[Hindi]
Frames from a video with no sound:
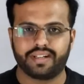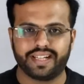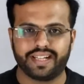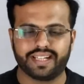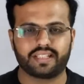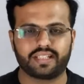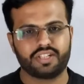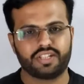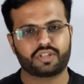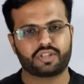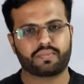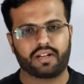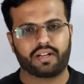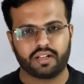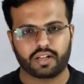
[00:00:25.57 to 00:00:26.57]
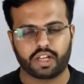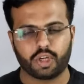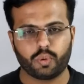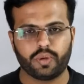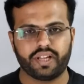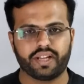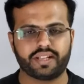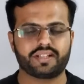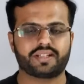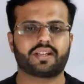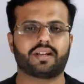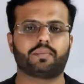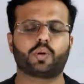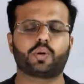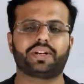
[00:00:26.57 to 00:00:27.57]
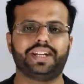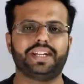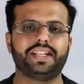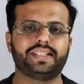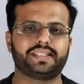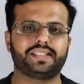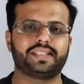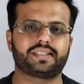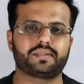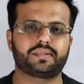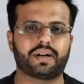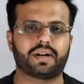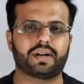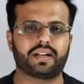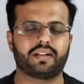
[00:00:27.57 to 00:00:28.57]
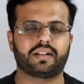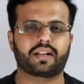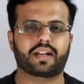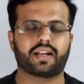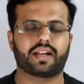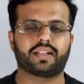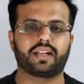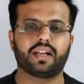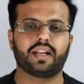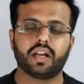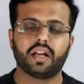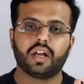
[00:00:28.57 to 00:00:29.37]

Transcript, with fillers: डेथ जिस पार्टनर की हुई है जैसे हम लोग डिसीज्ड पार्टनर कहते हैं